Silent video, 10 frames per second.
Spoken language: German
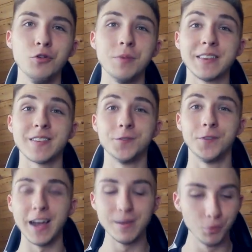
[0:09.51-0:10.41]
Über
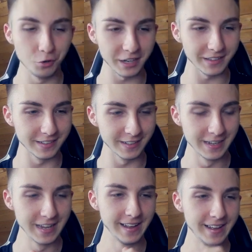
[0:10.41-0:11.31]
zwei
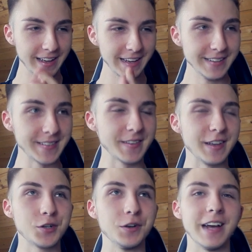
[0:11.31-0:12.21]
Monate ist das
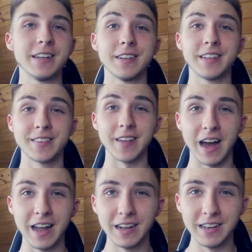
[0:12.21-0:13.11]
jetzt schon her, dass ich das
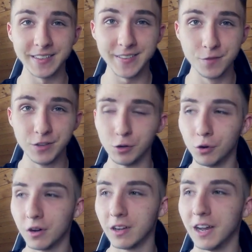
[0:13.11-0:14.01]
allerletzte Video
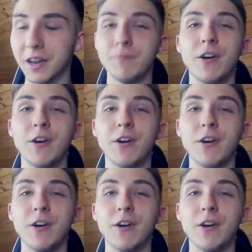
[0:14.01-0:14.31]
hochgeladen habe.